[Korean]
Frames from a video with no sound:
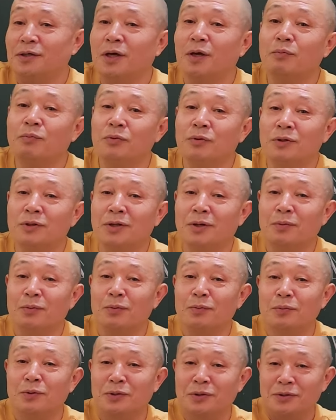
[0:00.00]
예불러다
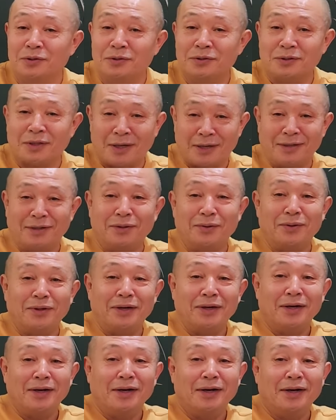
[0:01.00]
보면 그런 게다
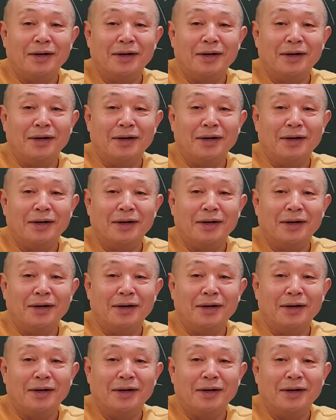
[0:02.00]
나와.